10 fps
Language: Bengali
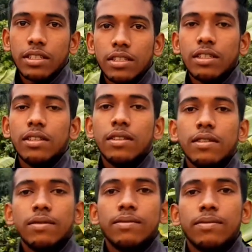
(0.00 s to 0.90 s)
এমনি
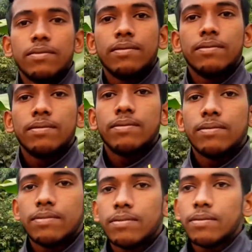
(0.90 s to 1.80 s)
বর্তমানে
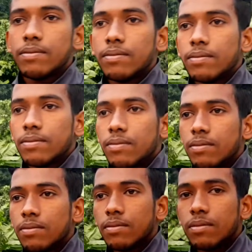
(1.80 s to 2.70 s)
আপনার যারা দেখতেছেন
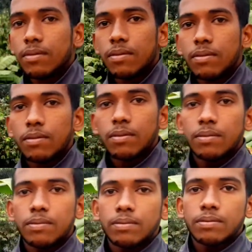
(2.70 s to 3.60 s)
মানে আমি
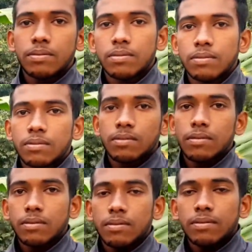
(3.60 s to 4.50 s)
যখন শুরু করছি
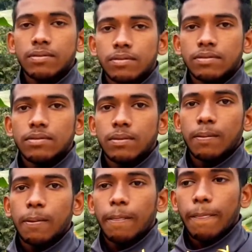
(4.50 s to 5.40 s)
আমি আরও দুই
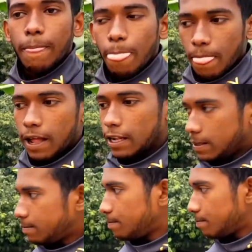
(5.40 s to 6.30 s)
বছর আগে মেবি
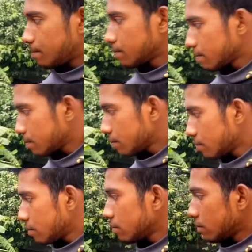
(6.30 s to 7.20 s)
কবুতর পালন শুরু
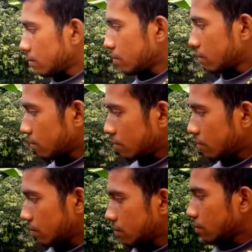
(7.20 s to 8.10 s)
করছিলাম তো
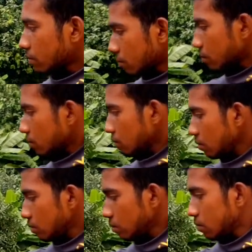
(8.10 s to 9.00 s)
আমার ধরতে
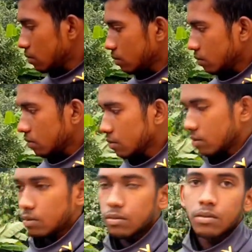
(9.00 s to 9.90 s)
গেলে আমার গুরু কিন্তু
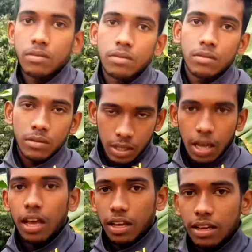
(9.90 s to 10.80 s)
সে হ্যাঁ।
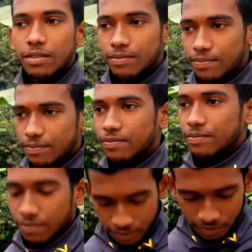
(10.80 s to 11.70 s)
মানে আমার
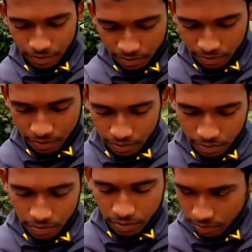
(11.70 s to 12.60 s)
আমার গুরুই সে
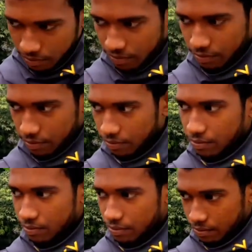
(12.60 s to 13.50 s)
মানে আমার
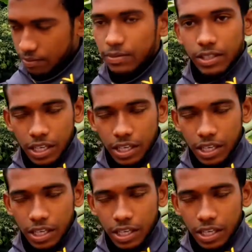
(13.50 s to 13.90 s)
শিখাইছে এরকম